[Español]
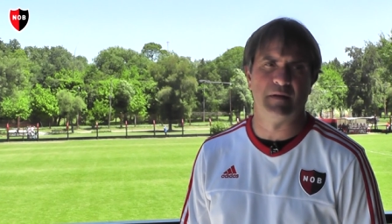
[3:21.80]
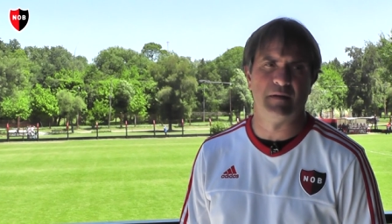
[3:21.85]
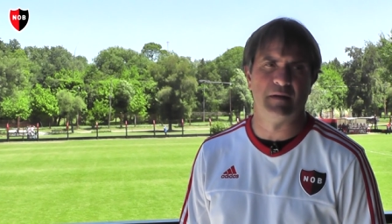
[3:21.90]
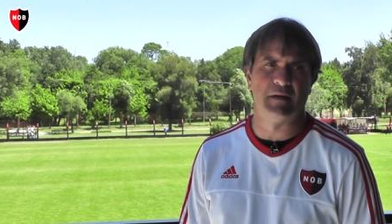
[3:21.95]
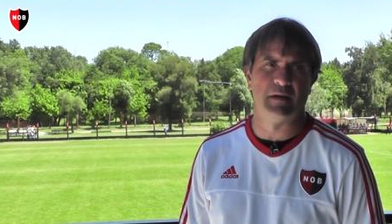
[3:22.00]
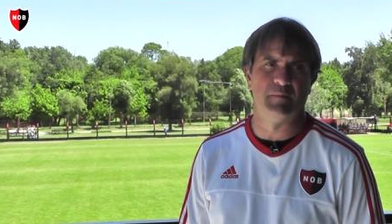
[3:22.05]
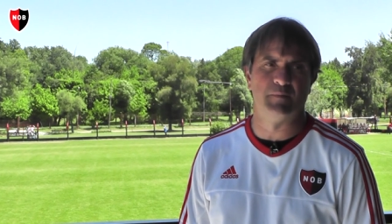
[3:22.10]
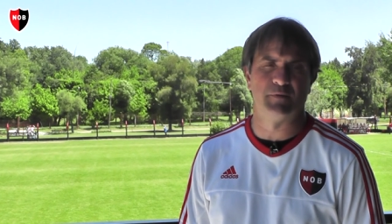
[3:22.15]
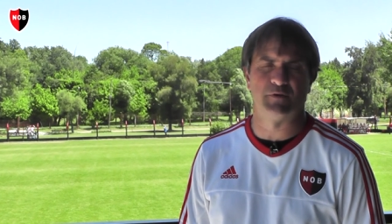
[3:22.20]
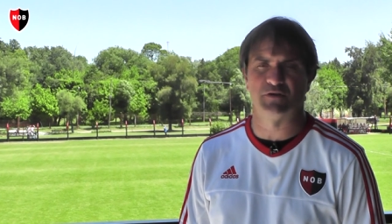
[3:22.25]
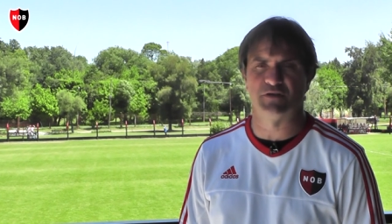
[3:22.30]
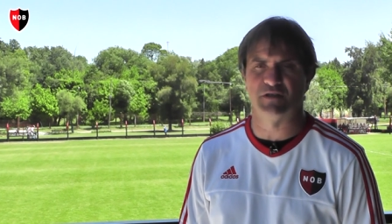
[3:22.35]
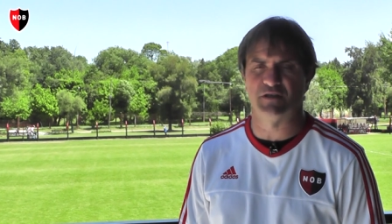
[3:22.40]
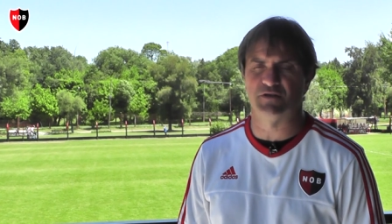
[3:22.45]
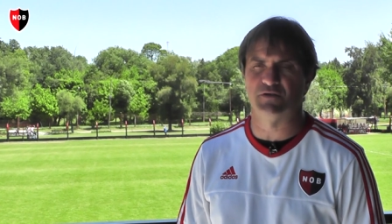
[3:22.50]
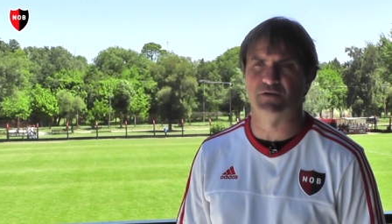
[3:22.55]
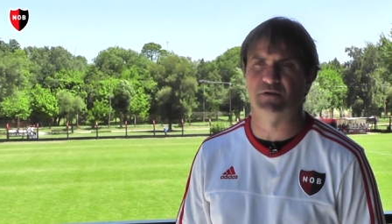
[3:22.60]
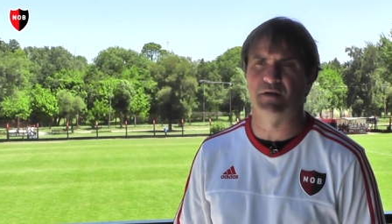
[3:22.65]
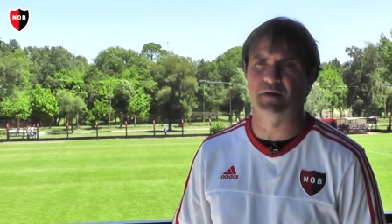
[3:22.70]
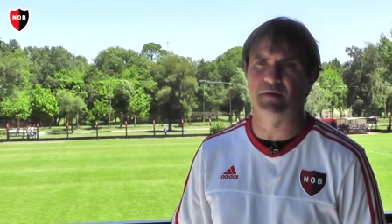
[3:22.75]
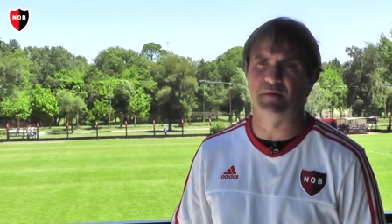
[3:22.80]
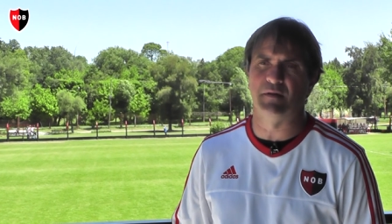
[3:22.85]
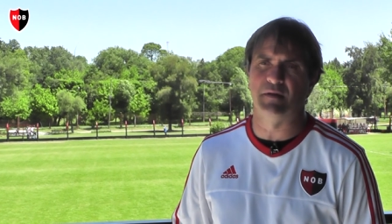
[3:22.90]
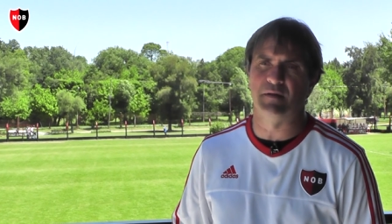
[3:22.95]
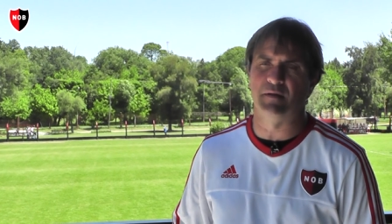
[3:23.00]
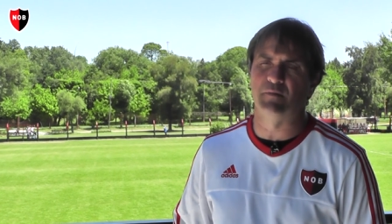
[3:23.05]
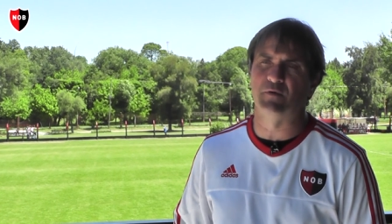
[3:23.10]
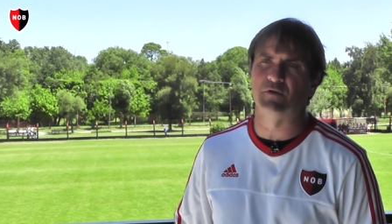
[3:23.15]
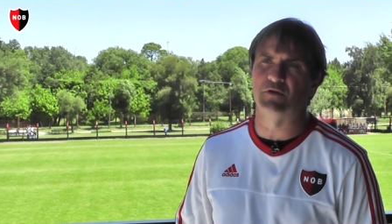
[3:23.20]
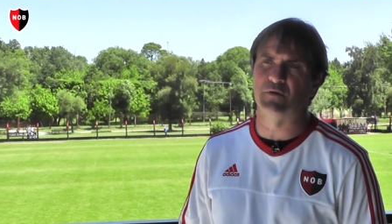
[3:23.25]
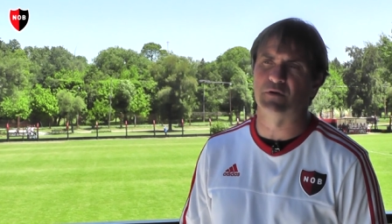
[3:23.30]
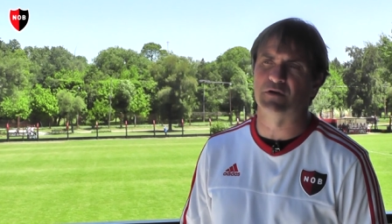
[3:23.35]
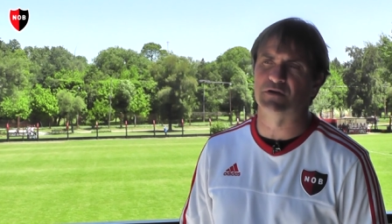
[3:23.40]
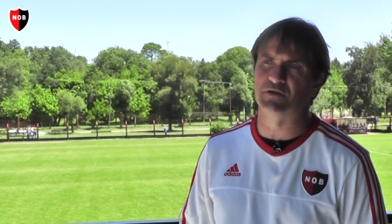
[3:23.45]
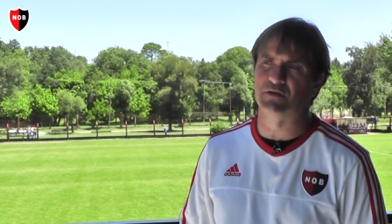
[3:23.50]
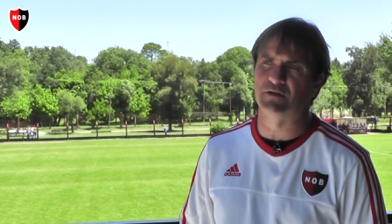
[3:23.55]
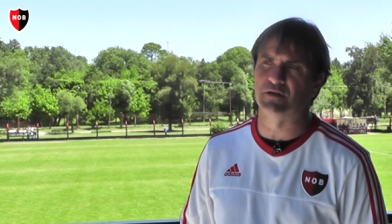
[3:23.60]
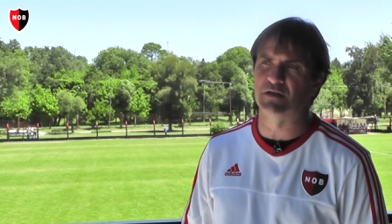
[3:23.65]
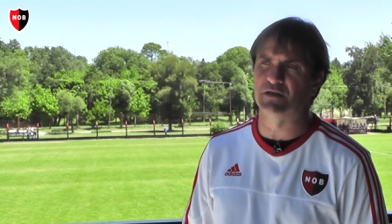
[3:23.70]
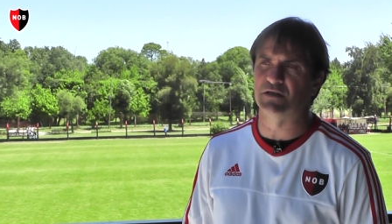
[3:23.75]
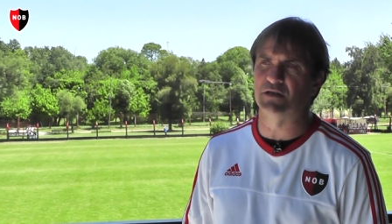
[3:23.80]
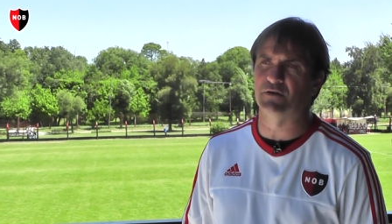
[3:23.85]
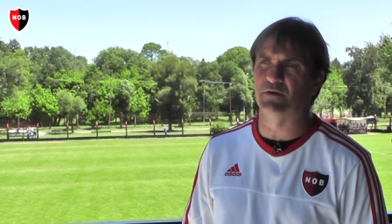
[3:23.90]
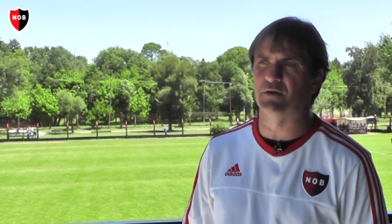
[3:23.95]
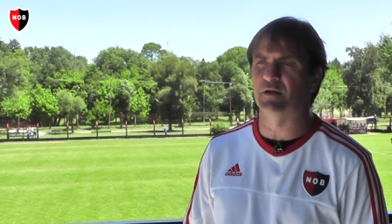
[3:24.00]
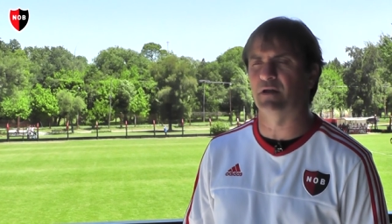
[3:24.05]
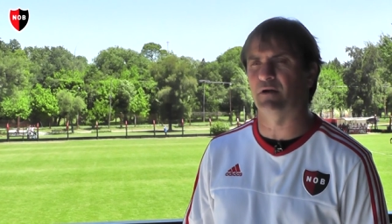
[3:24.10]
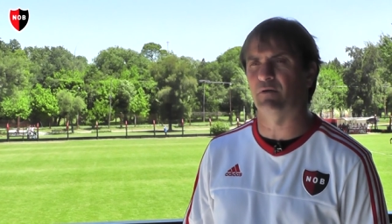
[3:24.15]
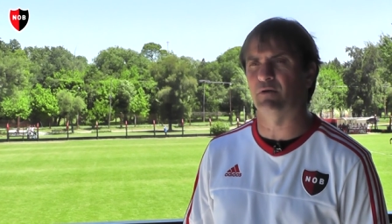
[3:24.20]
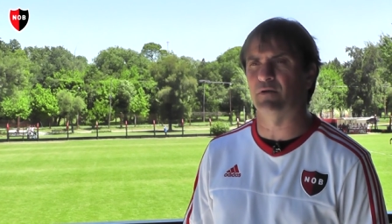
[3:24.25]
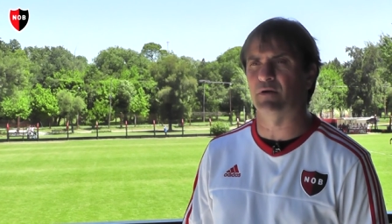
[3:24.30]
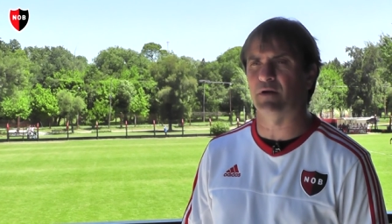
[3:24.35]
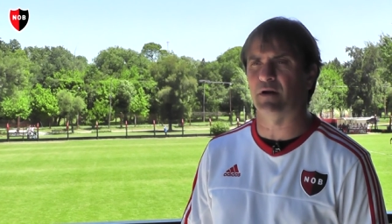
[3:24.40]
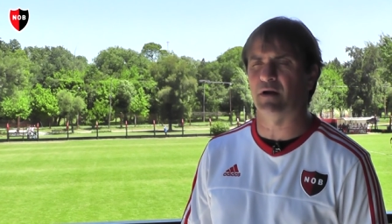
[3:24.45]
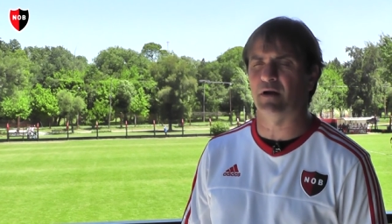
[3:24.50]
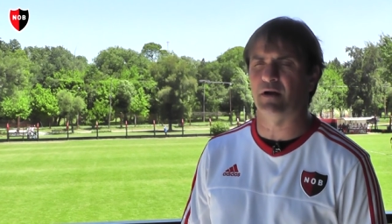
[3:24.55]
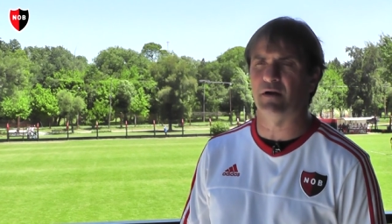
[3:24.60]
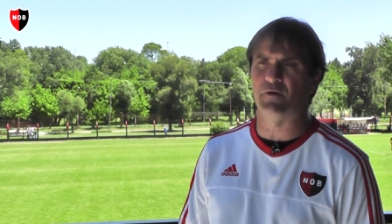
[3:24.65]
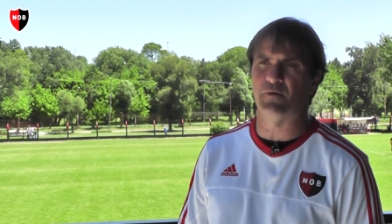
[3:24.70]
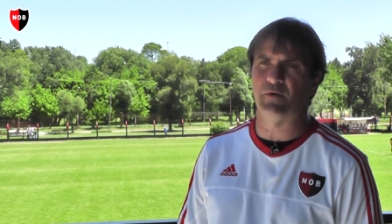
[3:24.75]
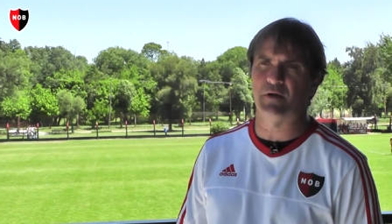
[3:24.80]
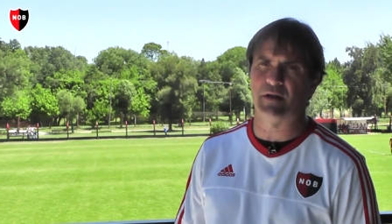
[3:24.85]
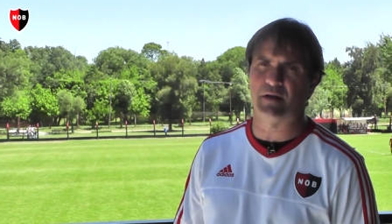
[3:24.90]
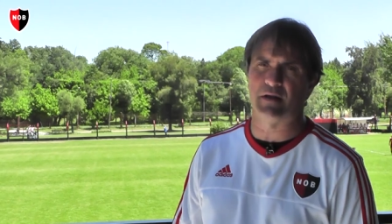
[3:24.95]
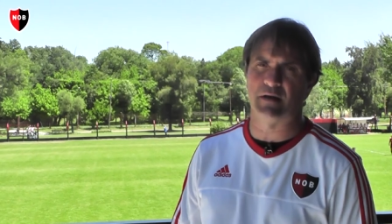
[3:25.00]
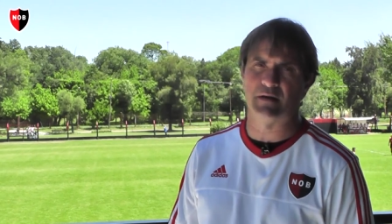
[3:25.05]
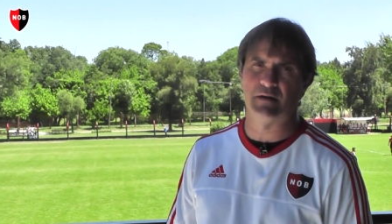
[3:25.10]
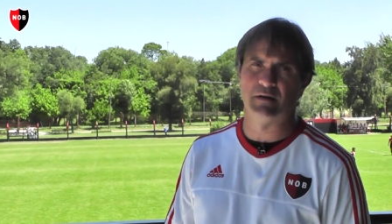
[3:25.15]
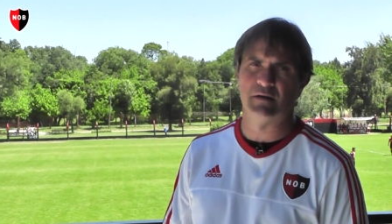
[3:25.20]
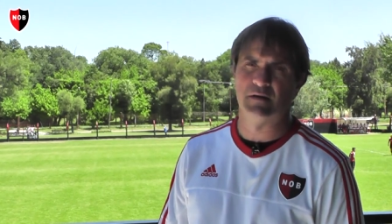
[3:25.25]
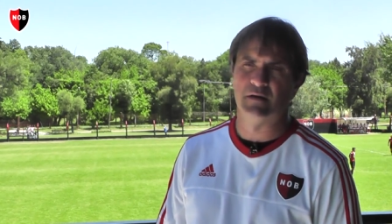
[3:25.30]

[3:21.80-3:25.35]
el, proceso de, motivación del chico es de cuando arrancan novena.